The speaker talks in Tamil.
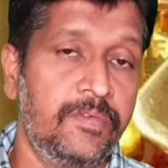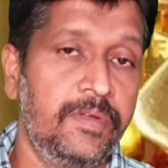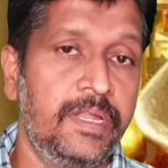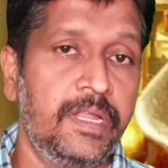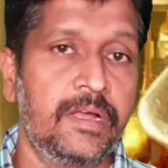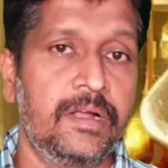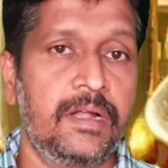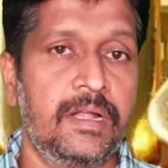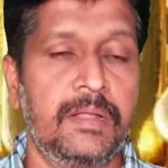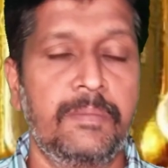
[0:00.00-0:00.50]

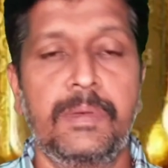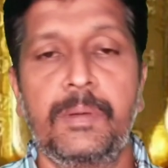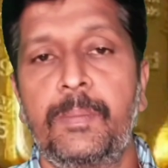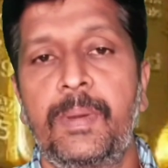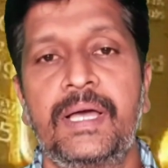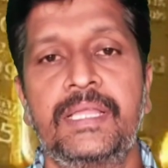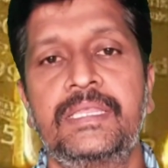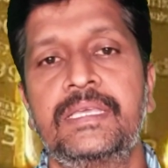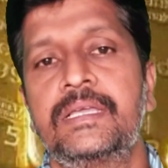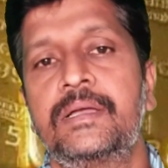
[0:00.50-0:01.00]
வீடியோக்கள் எல்லாமே
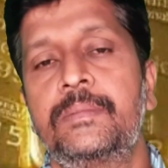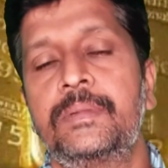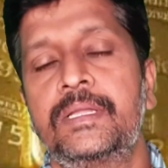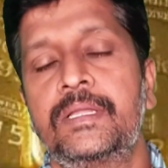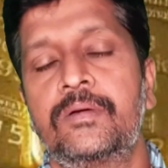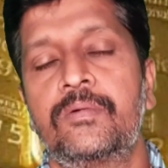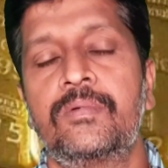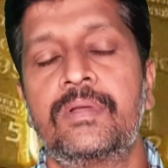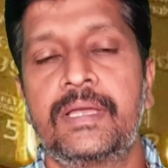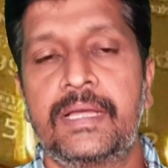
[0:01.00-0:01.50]
பார்த்தீங்க அப்படின்னா
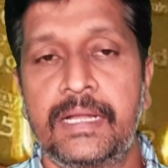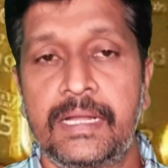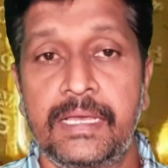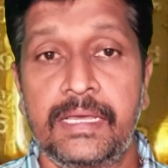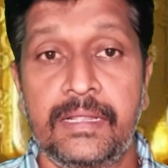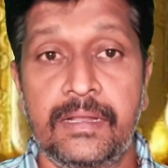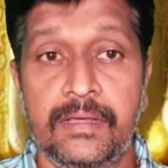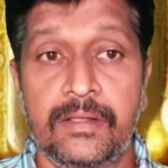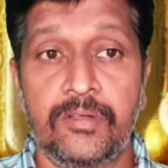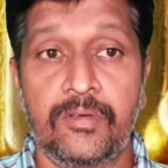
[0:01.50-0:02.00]
உங்களுக்கு
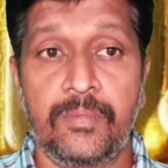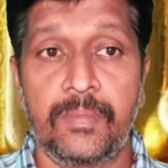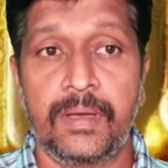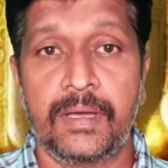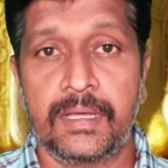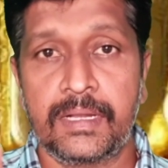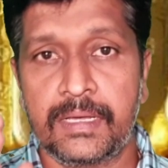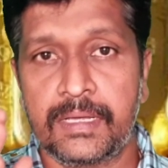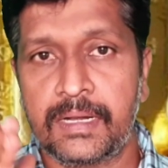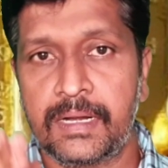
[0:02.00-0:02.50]
கிளியராக இருக்கும் அங்கே
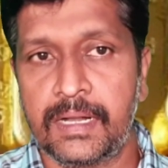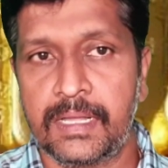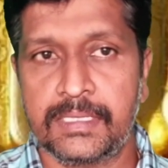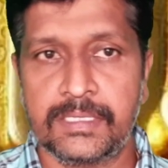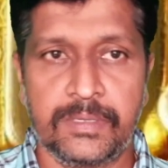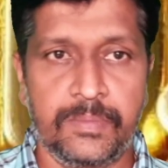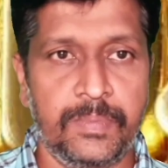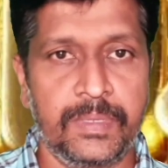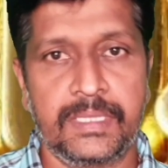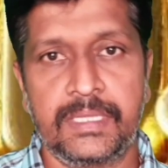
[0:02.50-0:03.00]
இருக்கிற
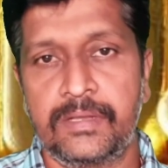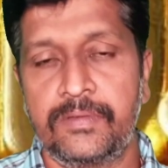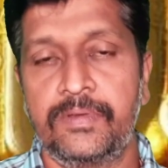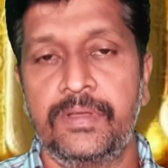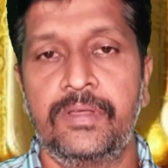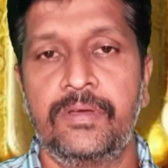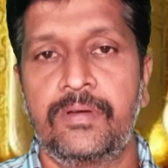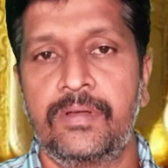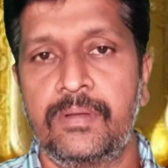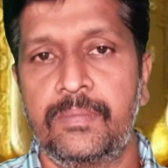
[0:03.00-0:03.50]
லஞ்சம் பற்றின
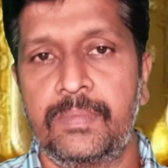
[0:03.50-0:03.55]
வீடியோக்கள்